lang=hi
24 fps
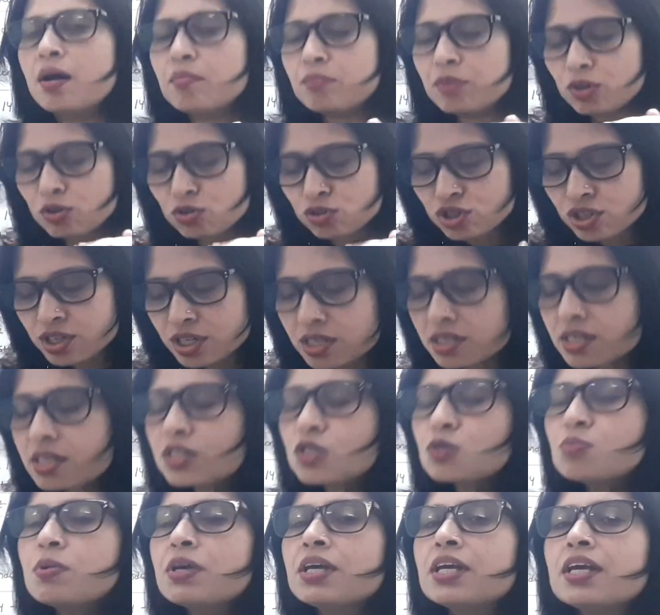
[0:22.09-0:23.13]
हमने कुछ
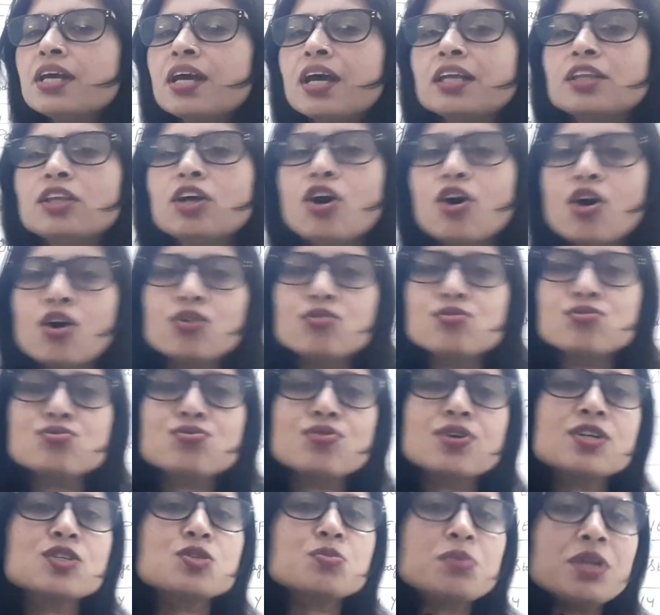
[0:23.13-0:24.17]
डिस्कस भी किया था और
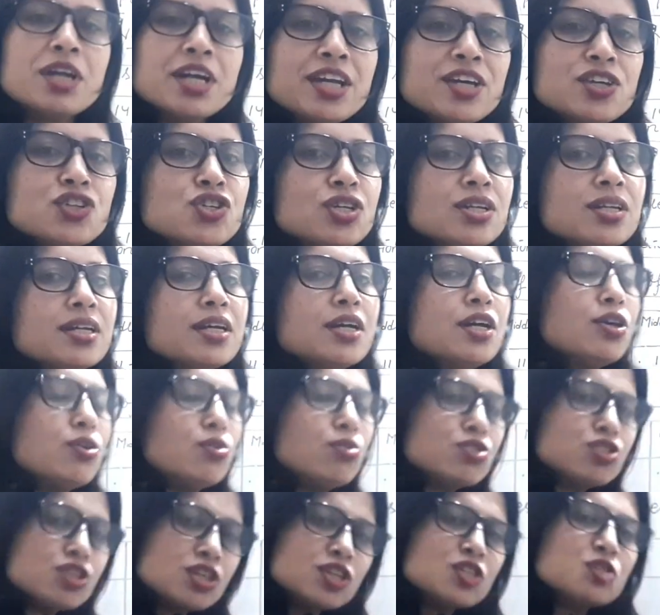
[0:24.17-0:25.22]
उसको एक्सप्लेनेशन
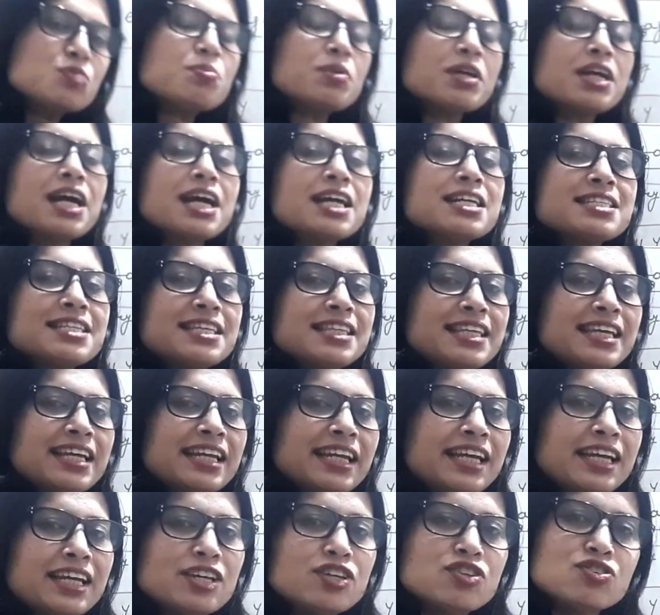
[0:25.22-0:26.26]
कुछ इस प्रकार से
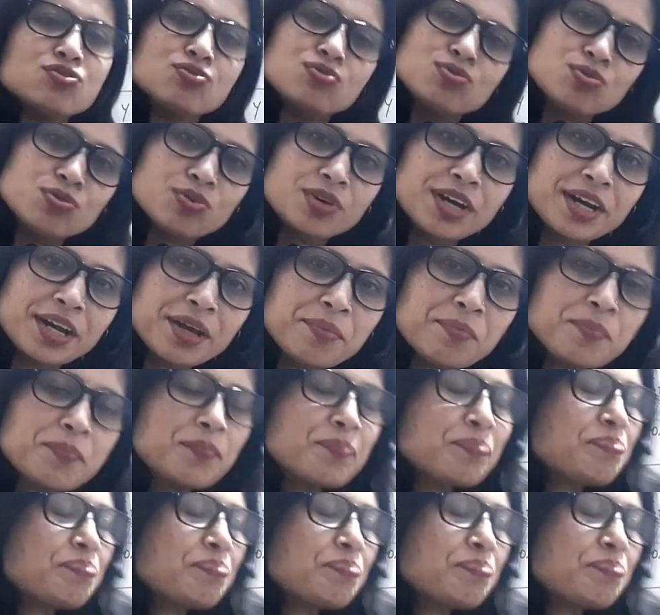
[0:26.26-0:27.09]
देने हैं शुरू करें